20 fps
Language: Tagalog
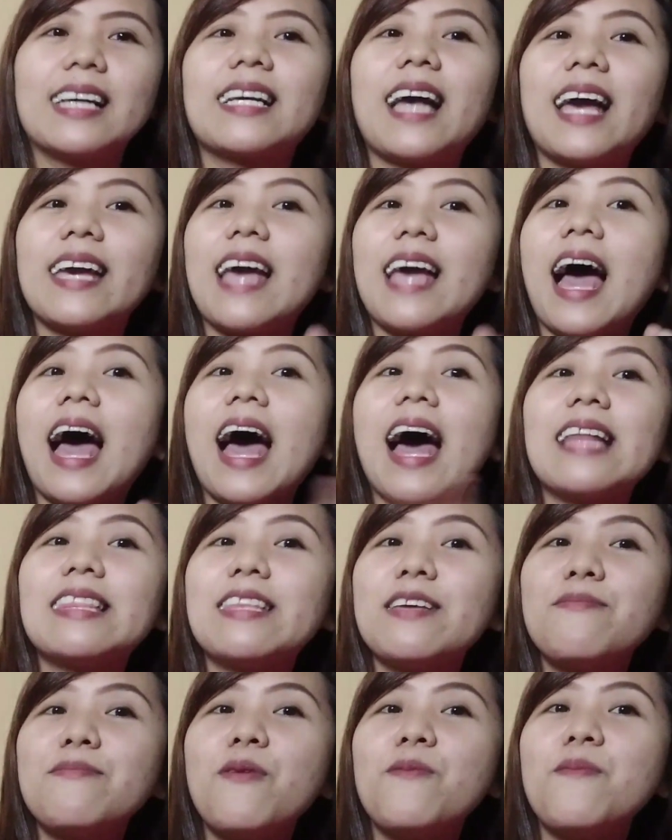kay
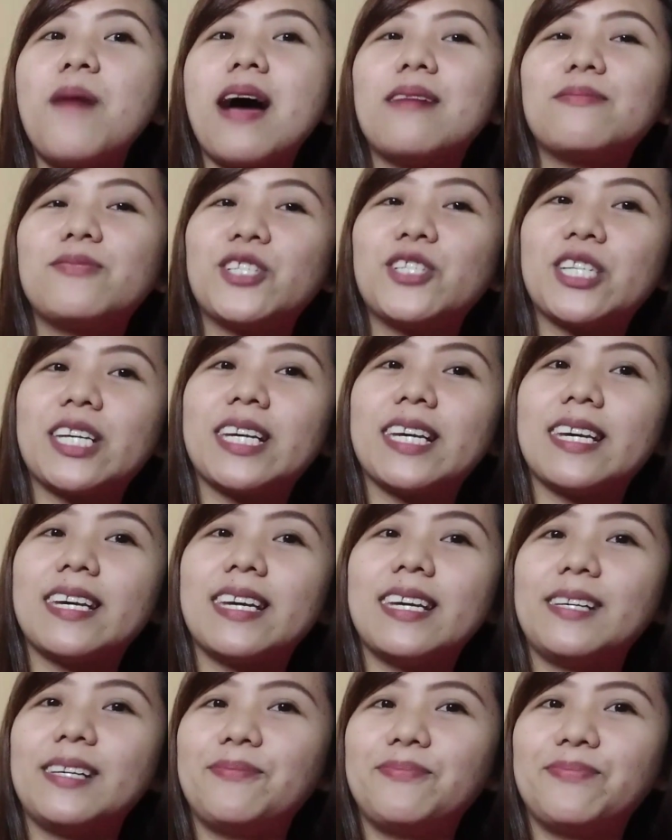ate mo
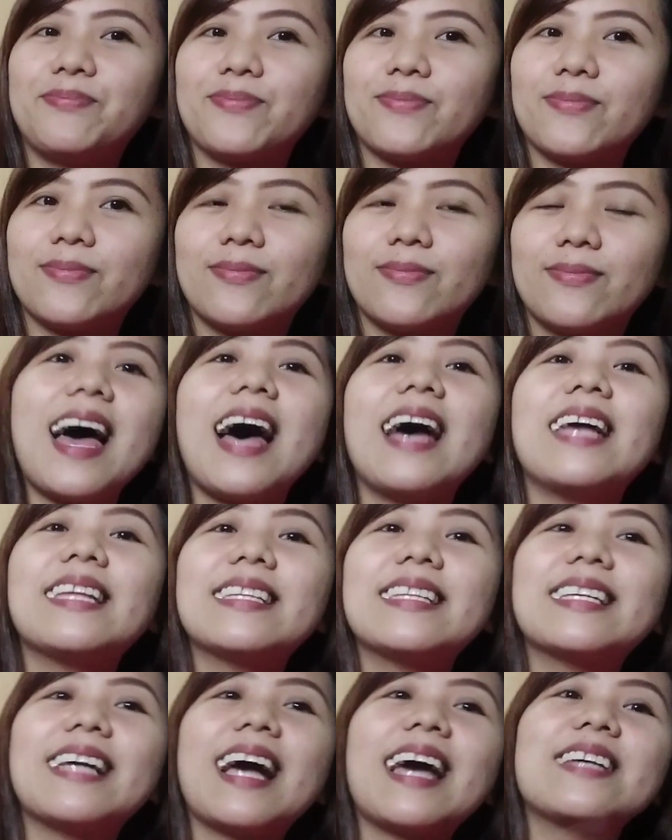Mamshi,
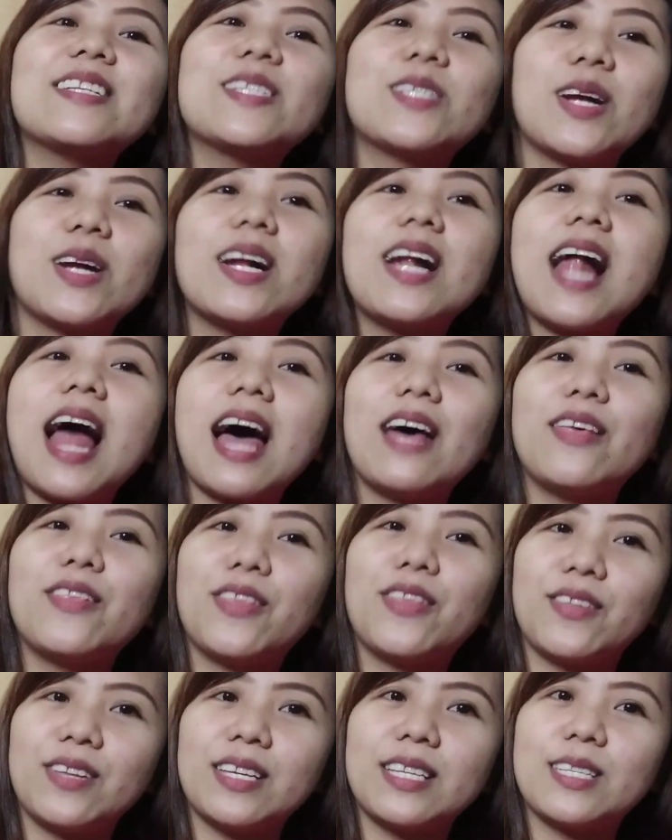at kay Sir
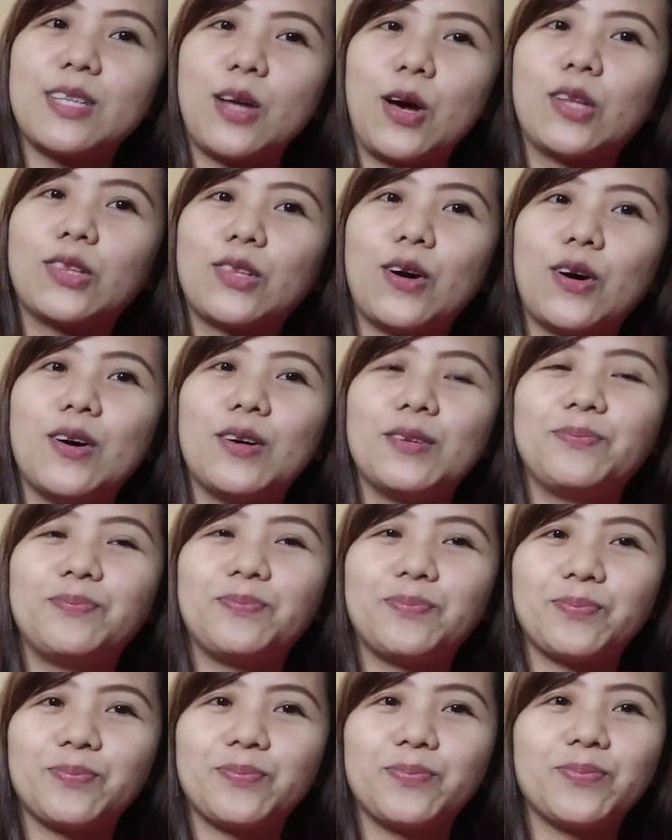Anthony Soto.
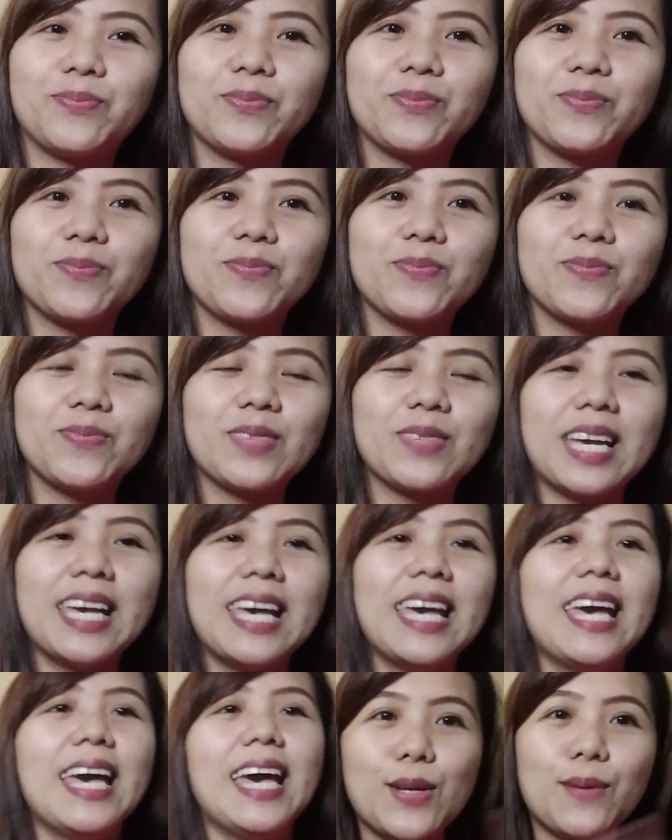
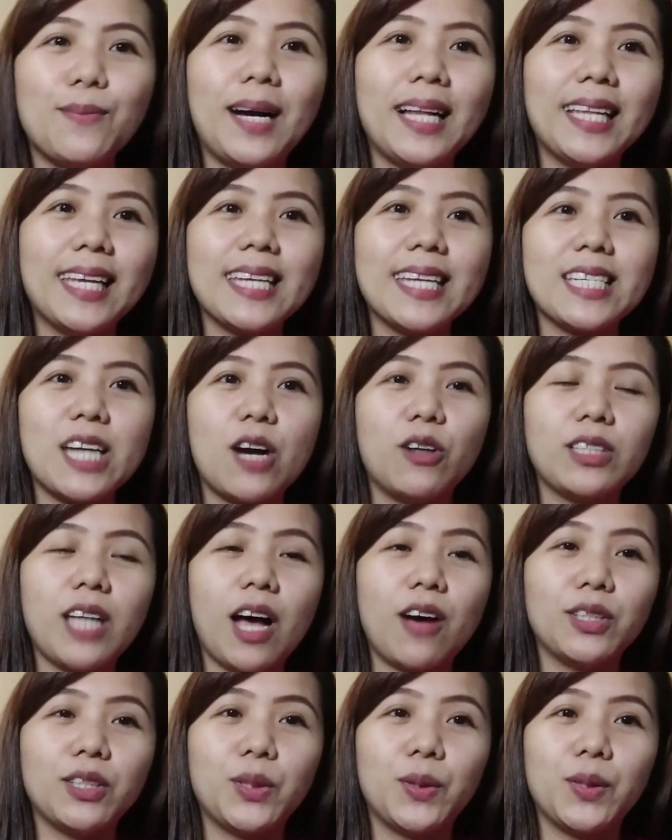So, bali,
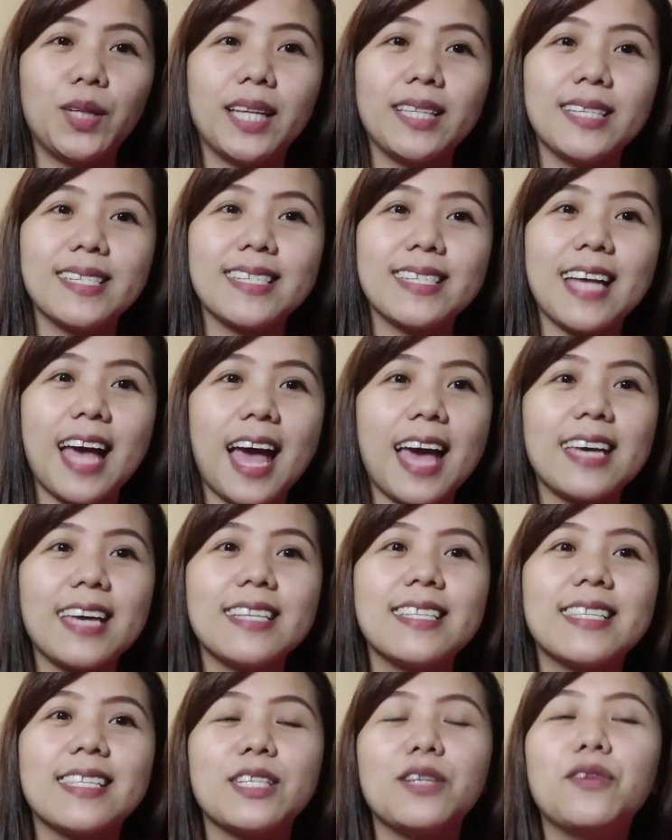i-shoutout ko na din
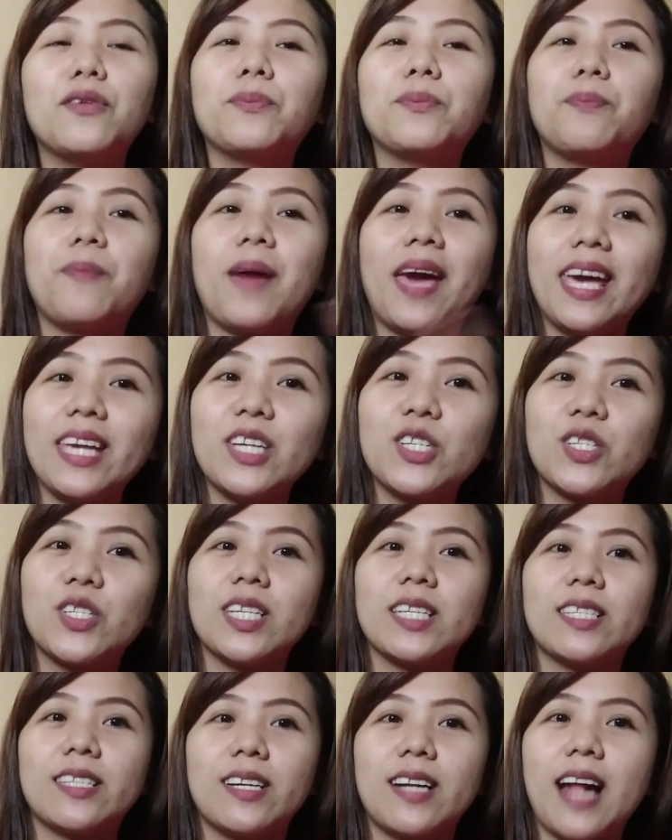guys yung page
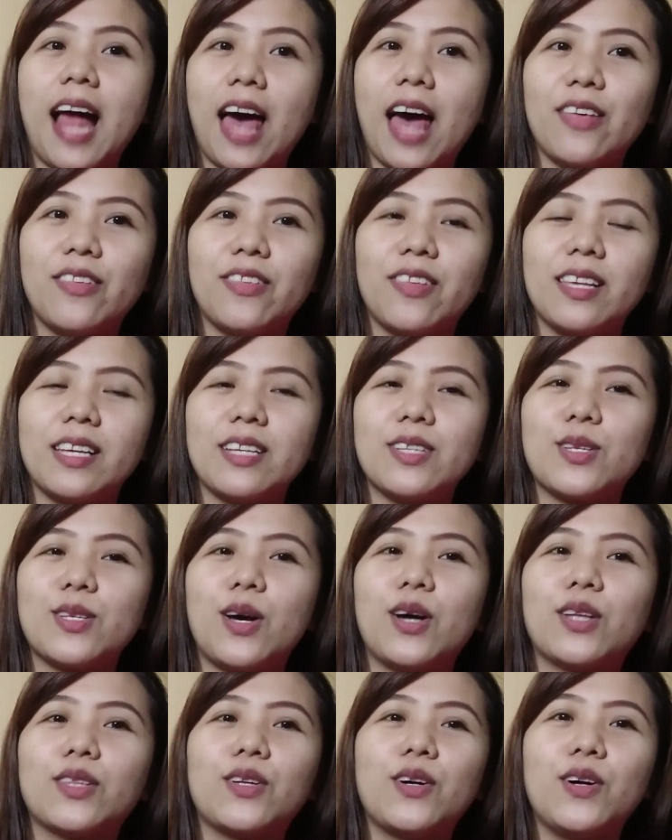ni Sir Anthony
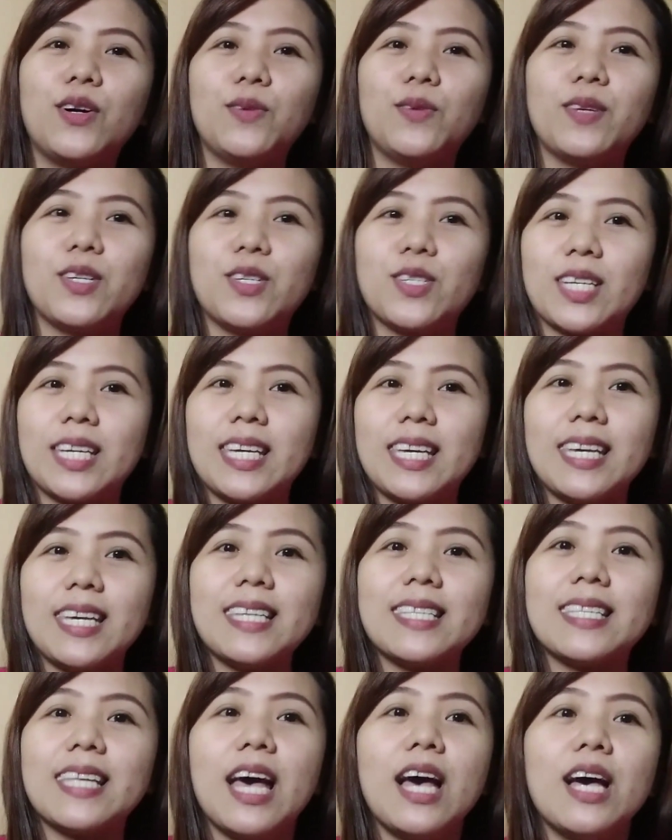Soto, which
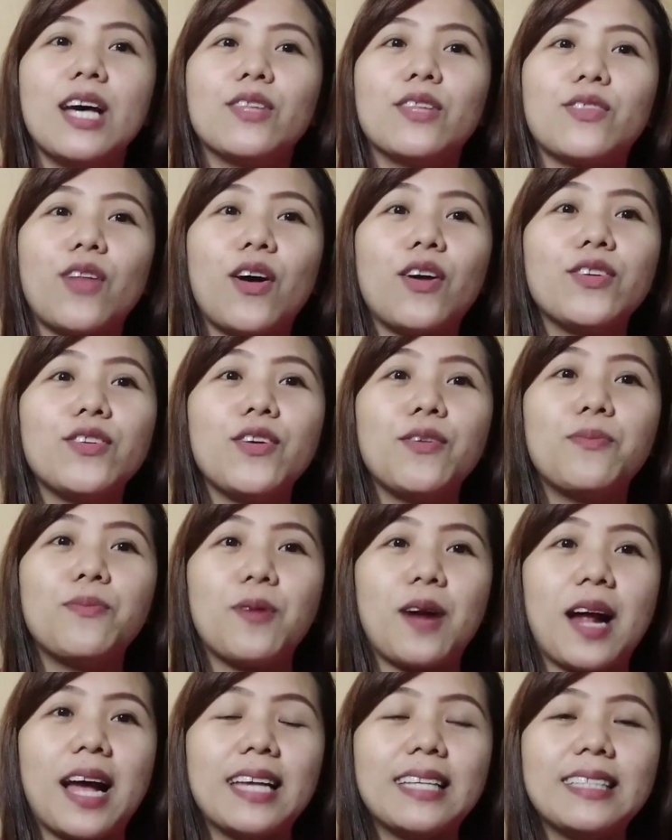is Tonyo
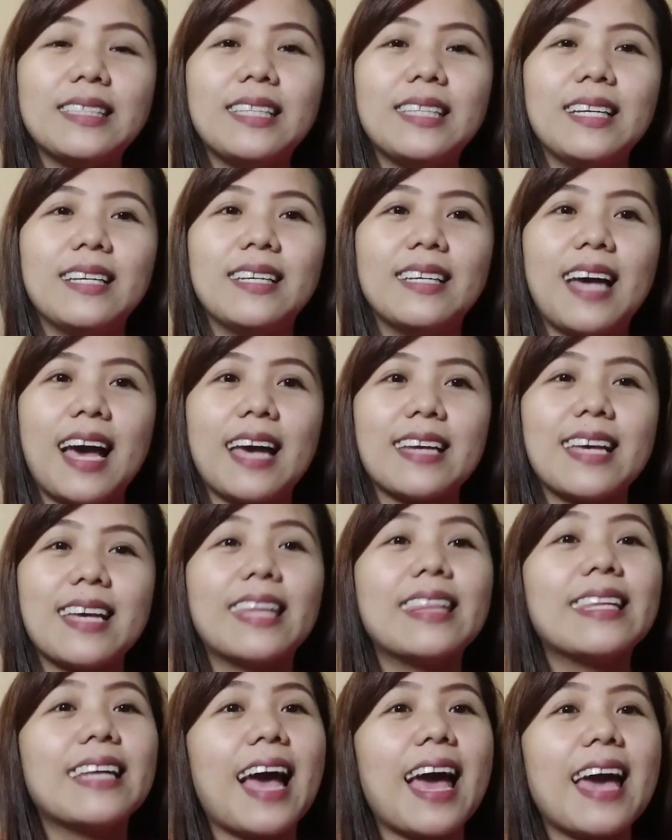Brand.
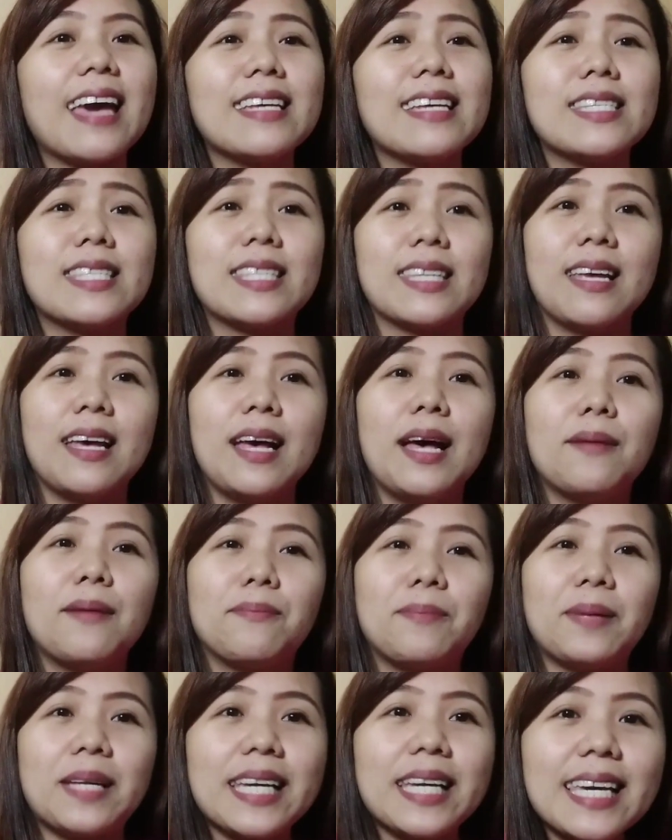Ayan guys,
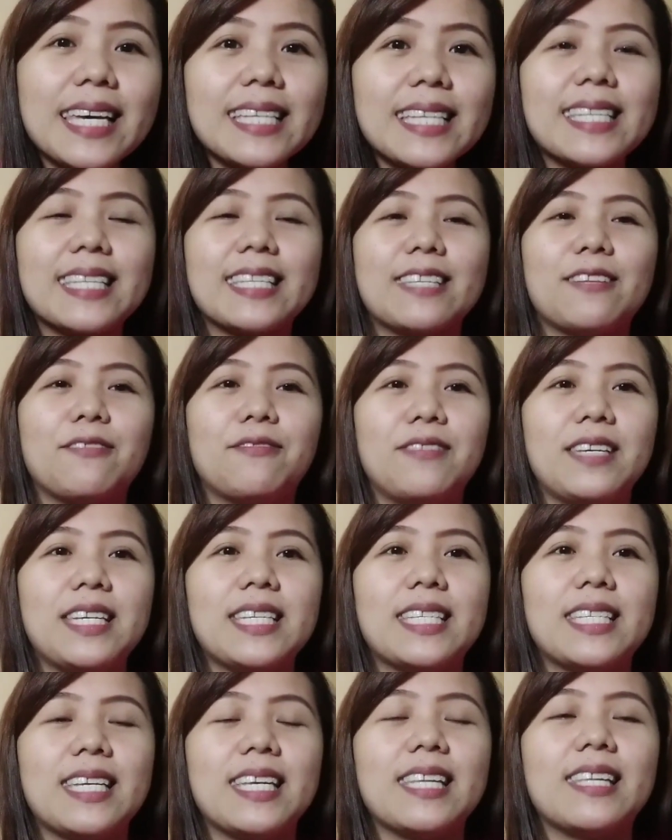please
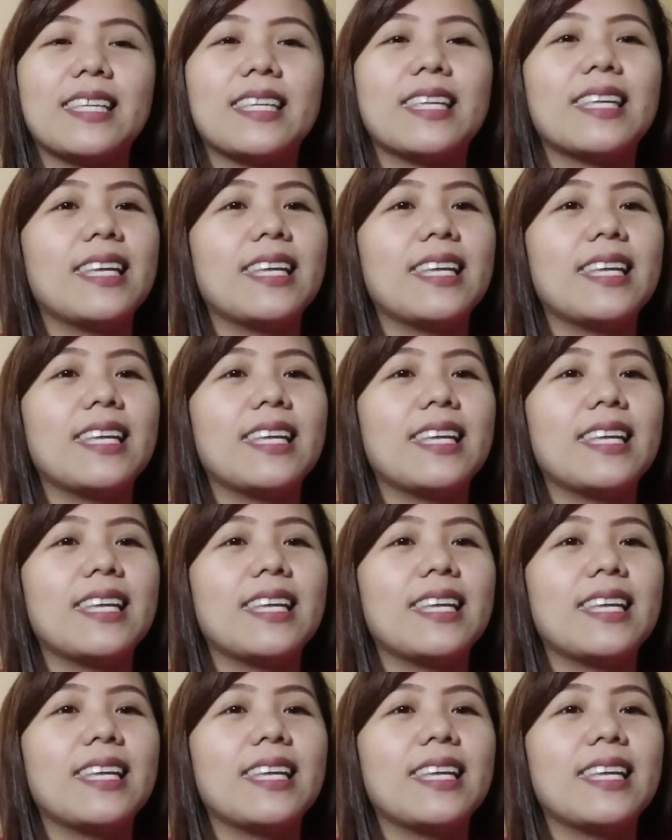visit